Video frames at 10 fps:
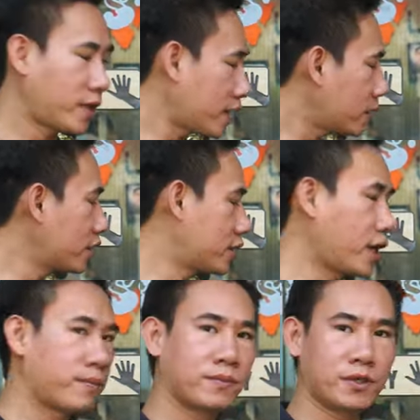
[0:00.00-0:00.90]
test thử
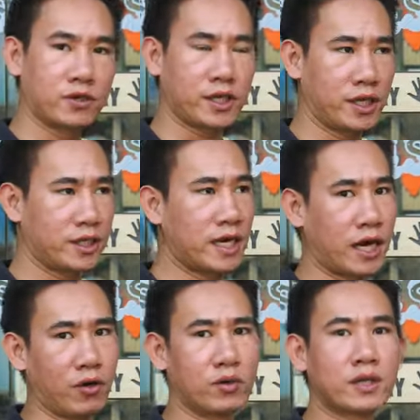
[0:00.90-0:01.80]
xem nó sẽ như thế
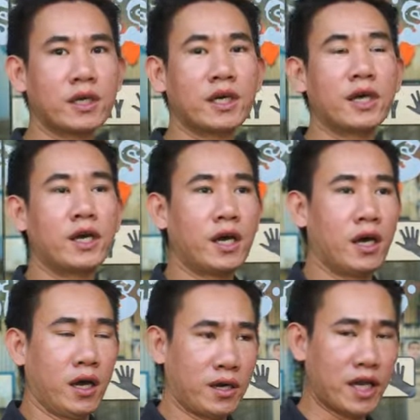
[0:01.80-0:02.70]
nào
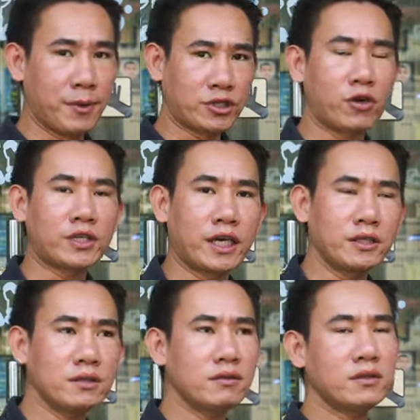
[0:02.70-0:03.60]
để mà so
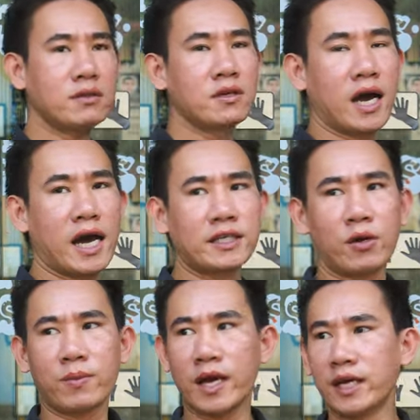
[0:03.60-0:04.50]
sánh sửa hai
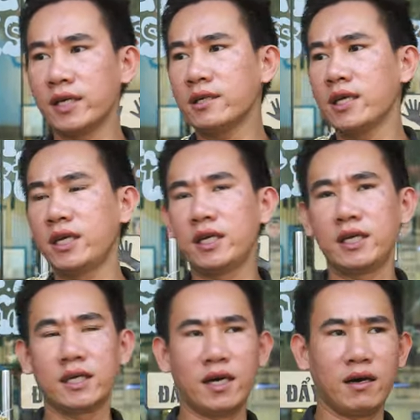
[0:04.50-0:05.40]
dòng này á,
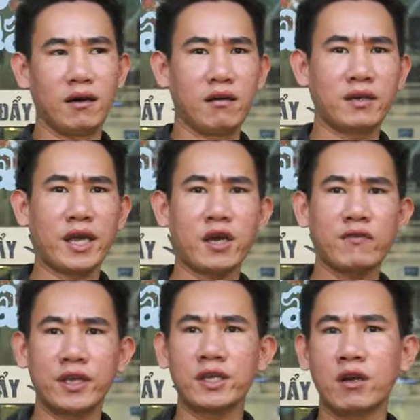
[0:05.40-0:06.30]
thì uh, nghe
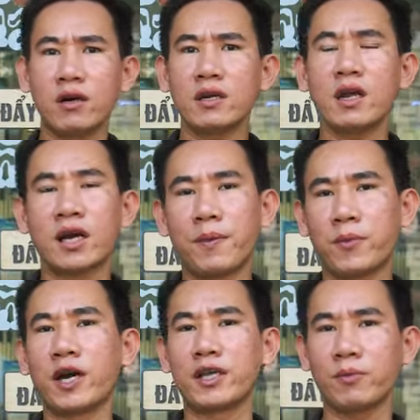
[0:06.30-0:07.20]
có vẻ như nó rất là khập
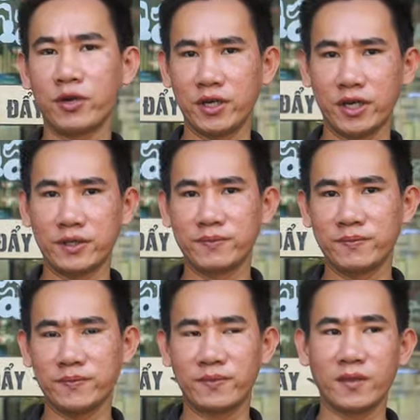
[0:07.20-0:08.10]
khệnh cho mọi người
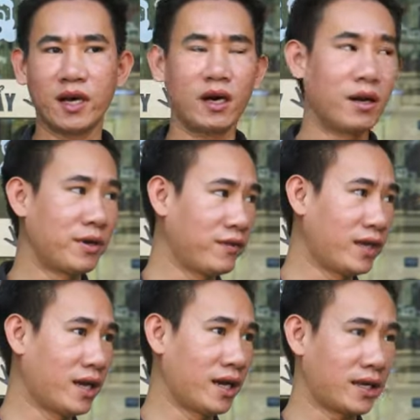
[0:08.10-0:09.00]
Giờ, bởi
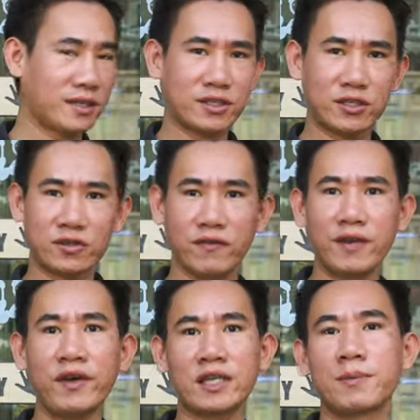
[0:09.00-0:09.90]
vì là
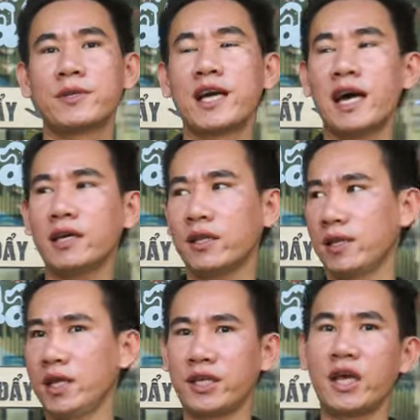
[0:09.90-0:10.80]
với về cái tầm giá
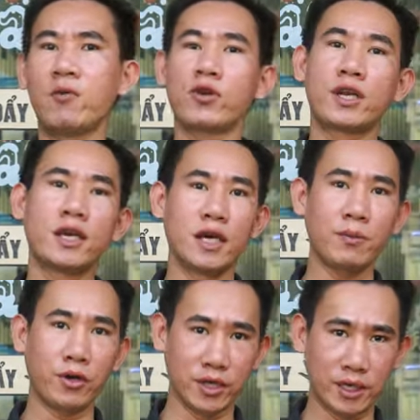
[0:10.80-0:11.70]
thì lịch nhau một nửa
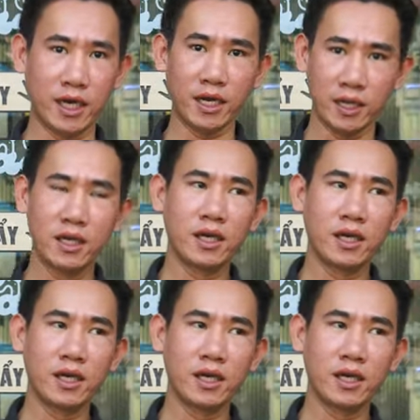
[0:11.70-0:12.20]
mọi người ha